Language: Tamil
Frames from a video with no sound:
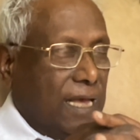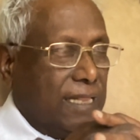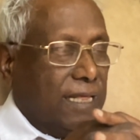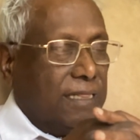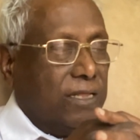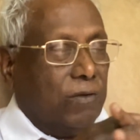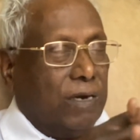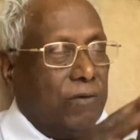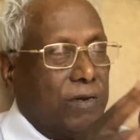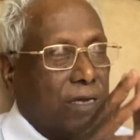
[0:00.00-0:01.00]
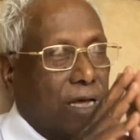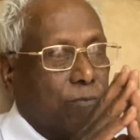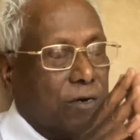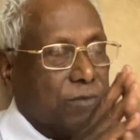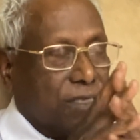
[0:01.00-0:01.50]
அதை திருவள்ளுவருக்கு
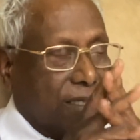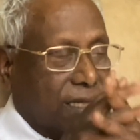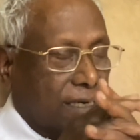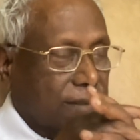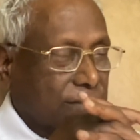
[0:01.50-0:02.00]
அர்ப்பணம் செய்தார்